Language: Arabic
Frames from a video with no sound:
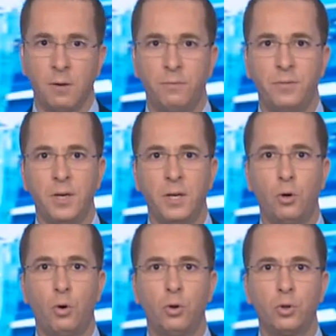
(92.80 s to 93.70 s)
في
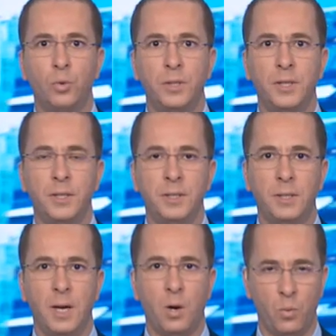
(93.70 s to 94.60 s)
خطوة
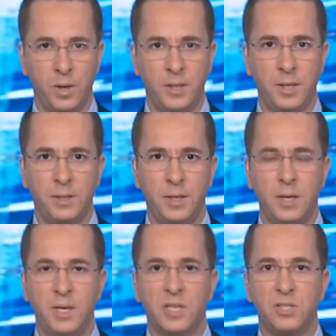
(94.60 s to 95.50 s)
أولية
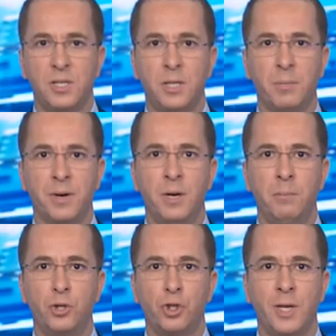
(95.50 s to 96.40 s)
لتجسيد
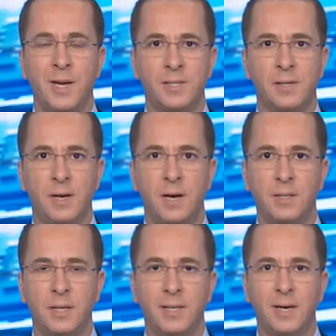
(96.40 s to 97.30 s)
برنامج الإصلاحات
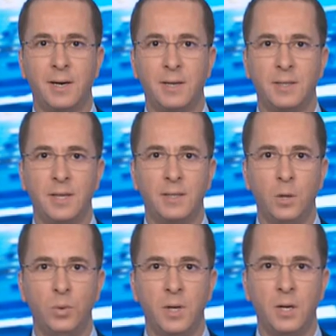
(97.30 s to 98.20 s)
التي أقرتها
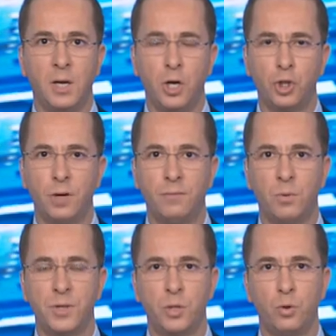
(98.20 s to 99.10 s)
الدولة أشرف
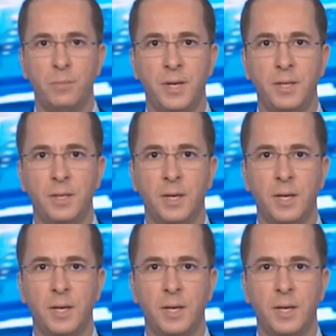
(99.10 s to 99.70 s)
وزير المالية